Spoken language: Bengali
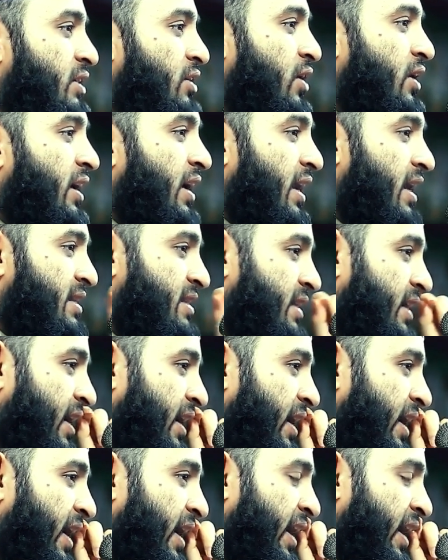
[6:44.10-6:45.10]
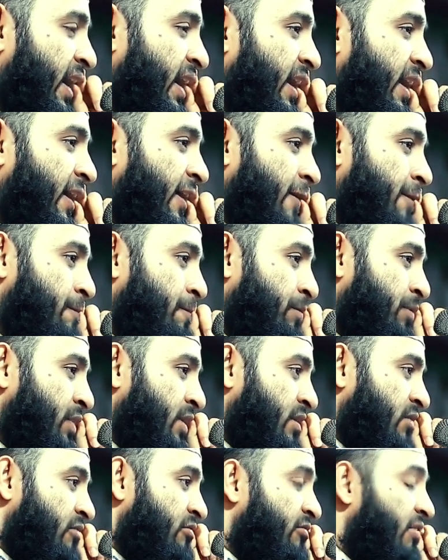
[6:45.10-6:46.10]
করার দরকার আছে না নাই
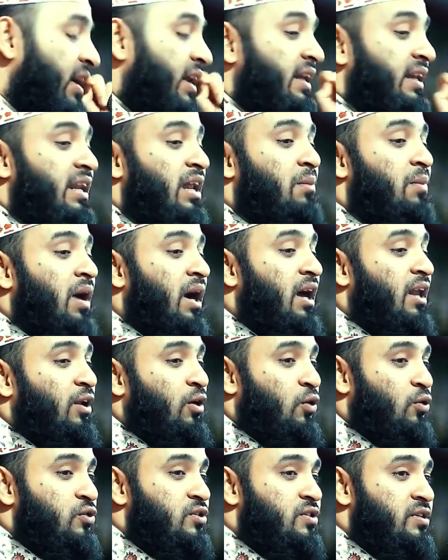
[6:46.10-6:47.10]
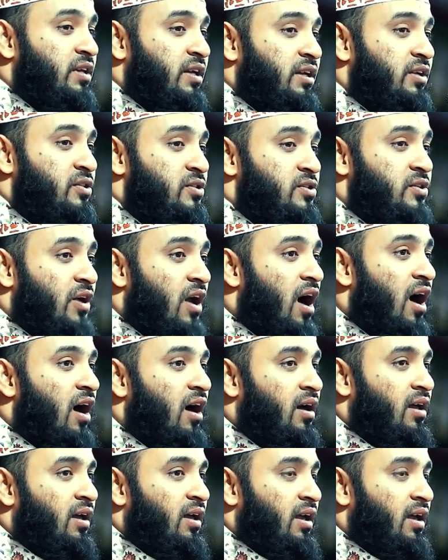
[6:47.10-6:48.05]
ইন্নামা আল উসরি ইউসরা